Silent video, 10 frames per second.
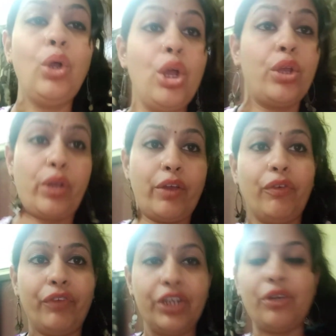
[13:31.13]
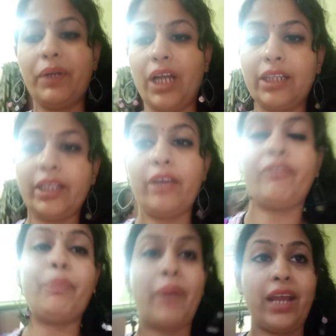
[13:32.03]
क्योंकि वो वीडियो बनाते हैं
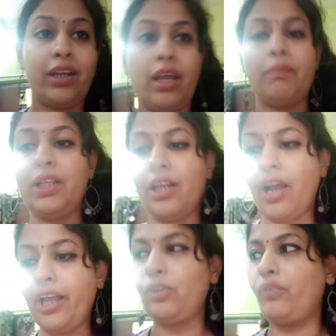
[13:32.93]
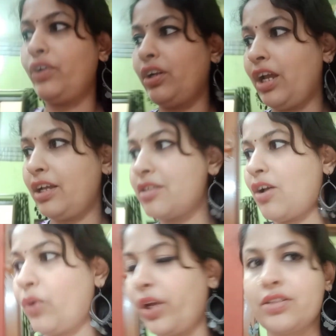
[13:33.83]
फिर पहन के भी दिखाए तो फिर ऐसा
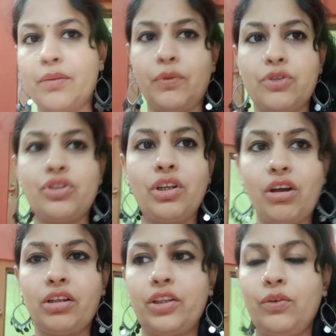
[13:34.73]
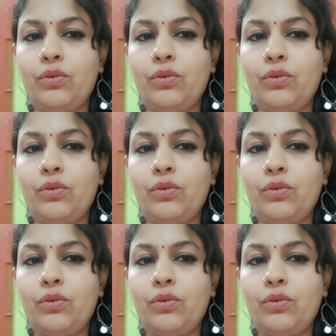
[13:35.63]
हो गया सब कुछ दिखाती हूँ